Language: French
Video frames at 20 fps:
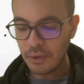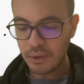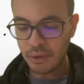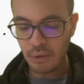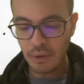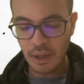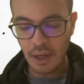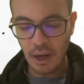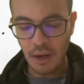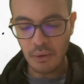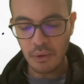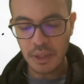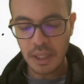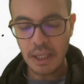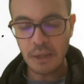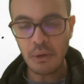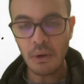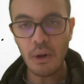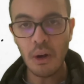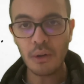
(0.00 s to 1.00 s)
ce cas, on dit
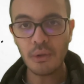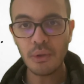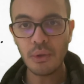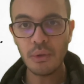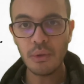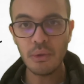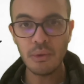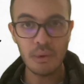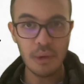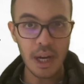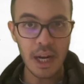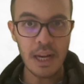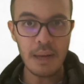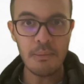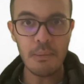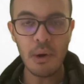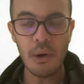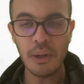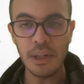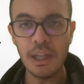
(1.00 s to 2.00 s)
que l'ordre de
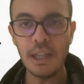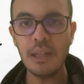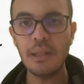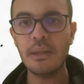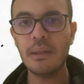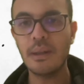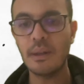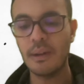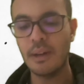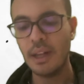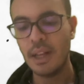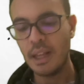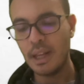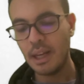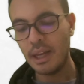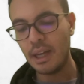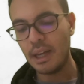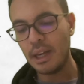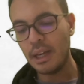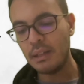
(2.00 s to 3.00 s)
l'élément x
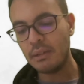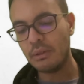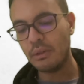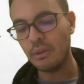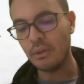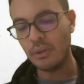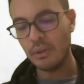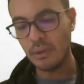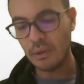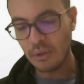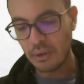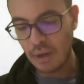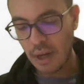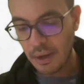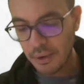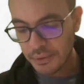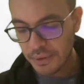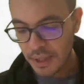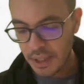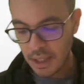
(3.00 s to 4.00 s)
est euh,
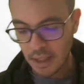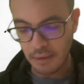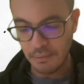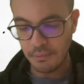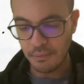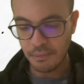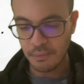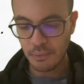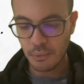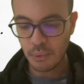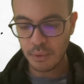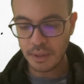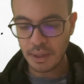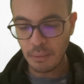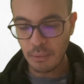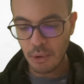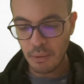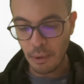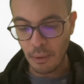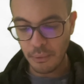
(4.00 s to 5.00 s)
infini, tout
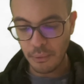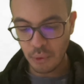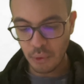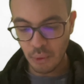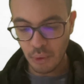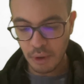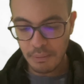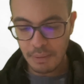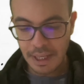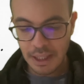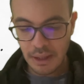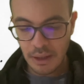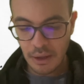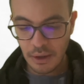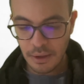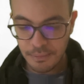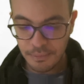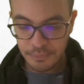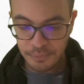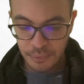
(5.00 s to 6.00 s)
simplement. Donc maintenant,
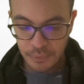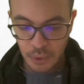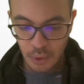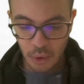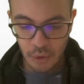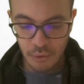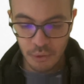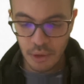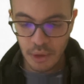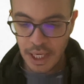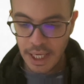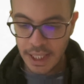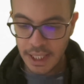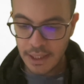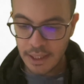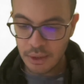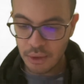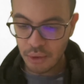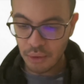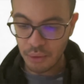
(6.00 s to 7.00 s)
revenons à la
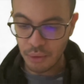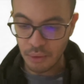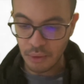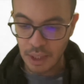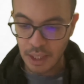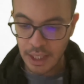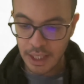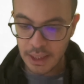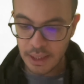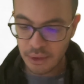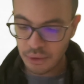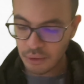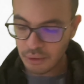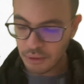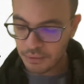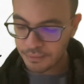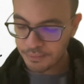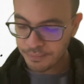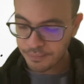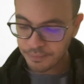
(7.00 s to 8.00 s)
question. la question
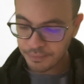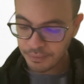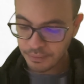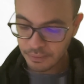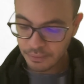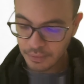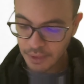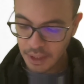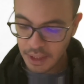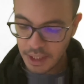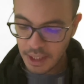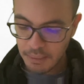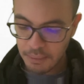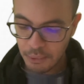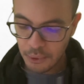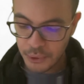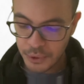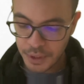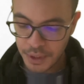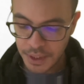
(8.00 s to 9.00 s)
qui est
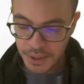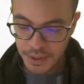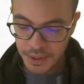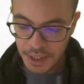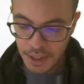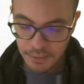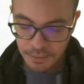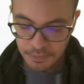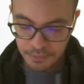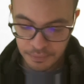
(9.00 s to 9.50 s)
posée ici